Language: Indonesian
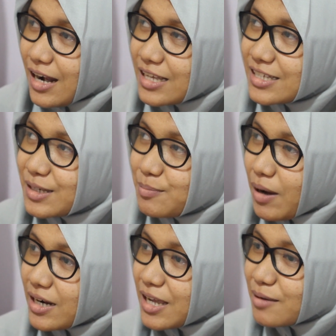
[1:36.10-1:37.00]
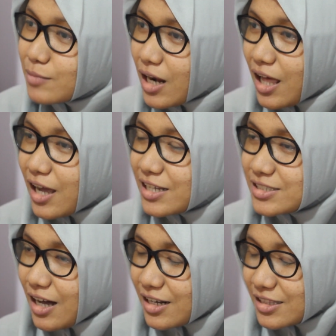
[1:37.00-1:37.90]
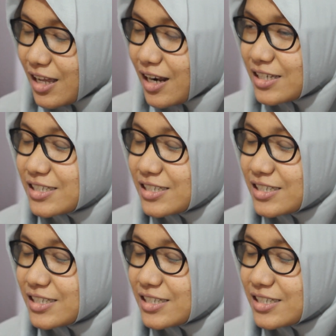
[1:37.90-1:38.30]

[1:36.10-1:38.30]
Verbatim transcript: lagi pandemi lah Jakarta